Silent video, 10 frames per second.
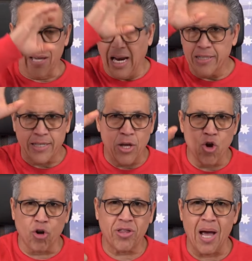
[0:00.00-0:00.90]
Que el
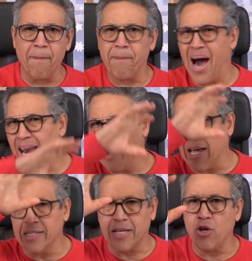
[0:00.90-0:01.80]
Señor te ampare,
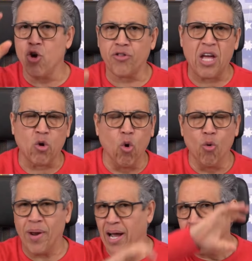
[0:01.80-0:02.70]
que el Señor te
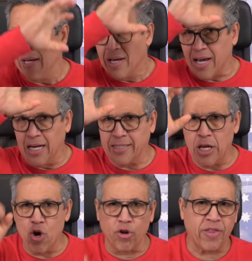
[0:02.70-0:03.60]
cubra, que el
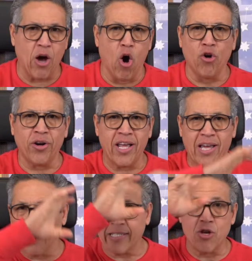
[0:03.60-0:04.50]
Señor te honre,
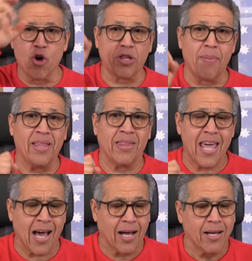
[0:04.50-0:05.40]
que el Señor te
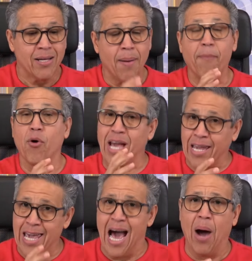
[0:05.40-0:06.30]
bendiga, porque
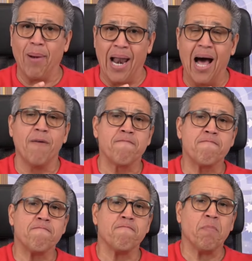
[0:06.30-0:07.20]
aquí habla
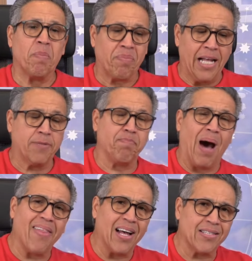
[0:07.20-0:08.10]

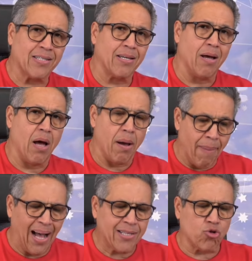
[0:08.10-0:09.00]
espadas,
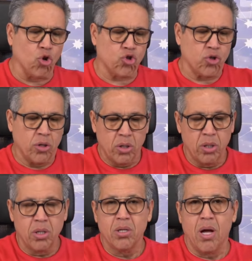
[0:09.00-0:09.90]
bastos.
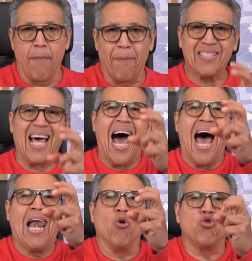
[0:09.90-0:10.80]
Vas
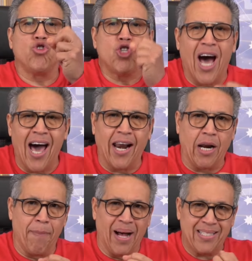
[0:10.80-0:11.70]
a
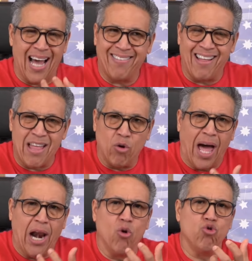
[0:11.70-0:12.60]
luchar, vas a tener
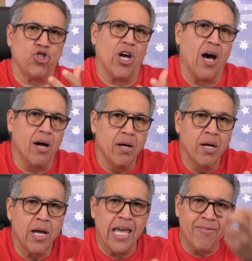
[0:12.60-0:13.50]
una lucha
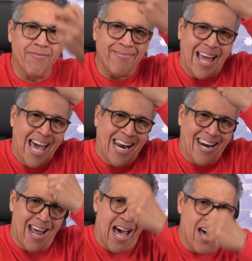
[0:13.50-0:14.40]

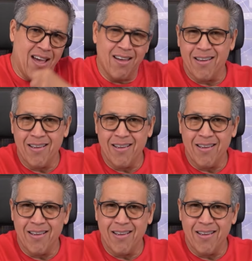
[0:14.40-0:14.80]
interna